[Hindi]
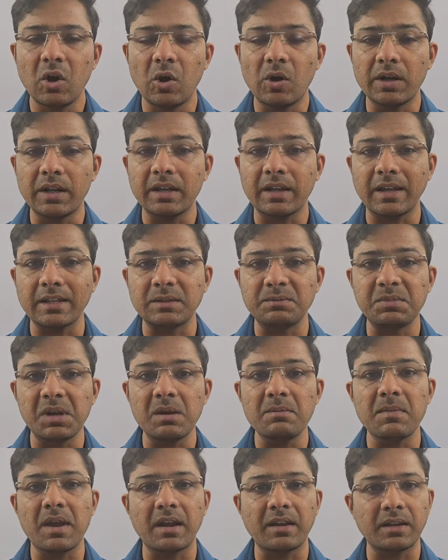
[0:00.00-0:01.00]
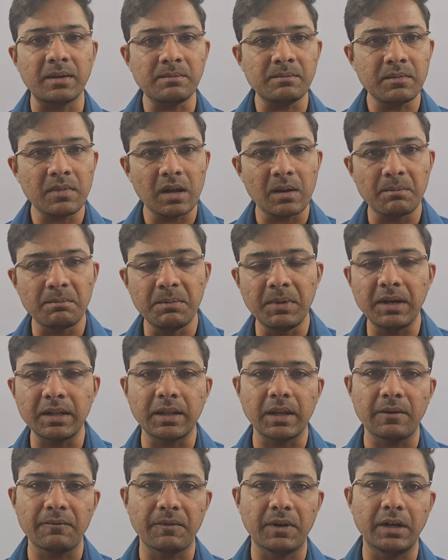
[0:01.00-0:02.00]
और एक एस मैग्नम मिड
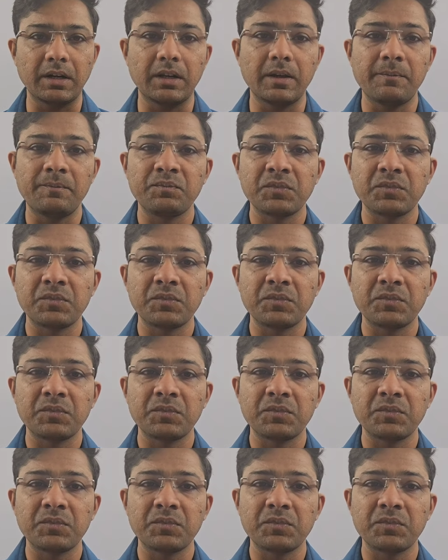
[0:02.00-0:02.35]
कैप फंड